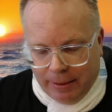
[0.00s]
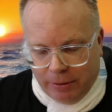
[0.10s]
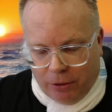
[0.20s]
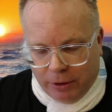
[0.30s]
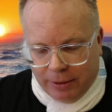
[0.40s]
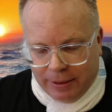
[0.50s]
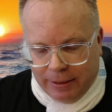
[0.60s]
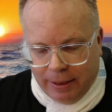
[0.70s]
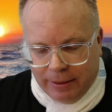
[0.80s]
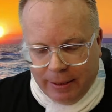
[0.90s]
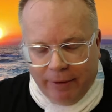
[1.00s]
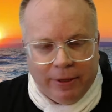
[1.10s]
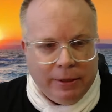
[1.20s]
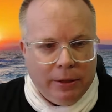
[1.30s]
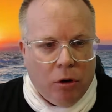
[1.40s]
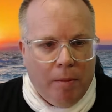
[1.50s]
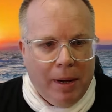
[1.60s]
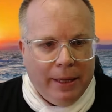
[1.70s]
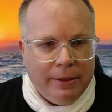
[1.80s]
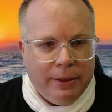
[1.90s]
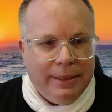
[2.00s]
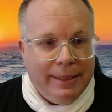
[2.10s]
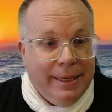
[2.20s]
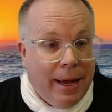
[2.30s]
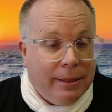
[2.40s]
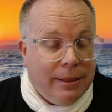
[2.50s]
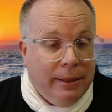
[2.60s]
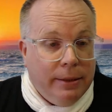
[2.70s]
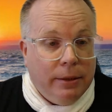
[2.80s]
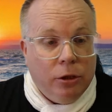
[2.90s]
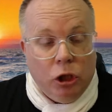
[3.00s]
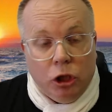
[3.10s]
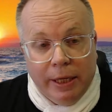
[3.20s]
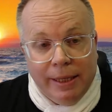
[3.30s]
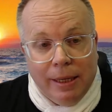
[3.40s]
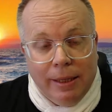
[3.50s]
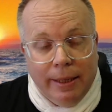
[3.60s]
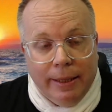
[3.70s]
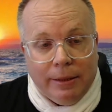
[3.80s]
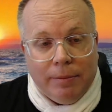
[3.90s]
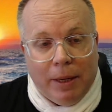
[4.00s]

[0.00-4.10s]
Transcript: Dort sind dann teilweise komplette Sicherheitslinien stillgelegt.